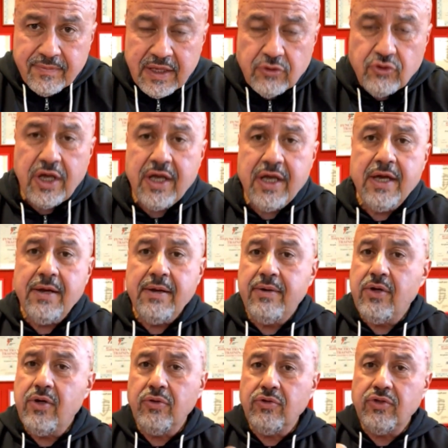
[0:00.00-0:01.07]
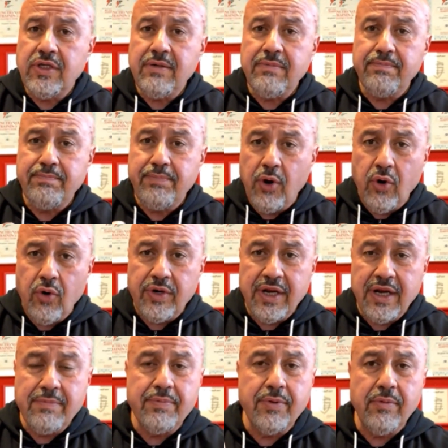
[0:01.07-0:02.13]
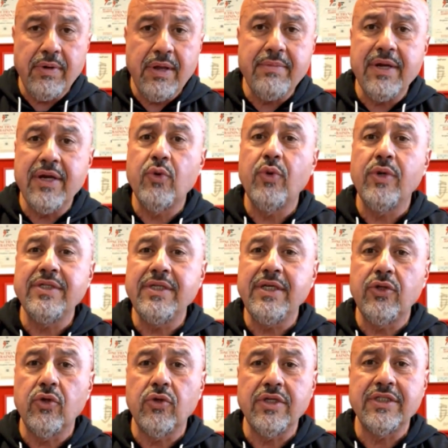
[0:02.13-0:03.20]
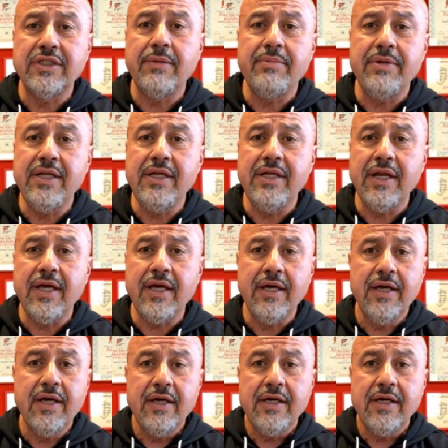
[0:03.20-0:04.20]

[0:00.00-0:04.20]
Cioè, non si pone il problema e il quesito di stabilire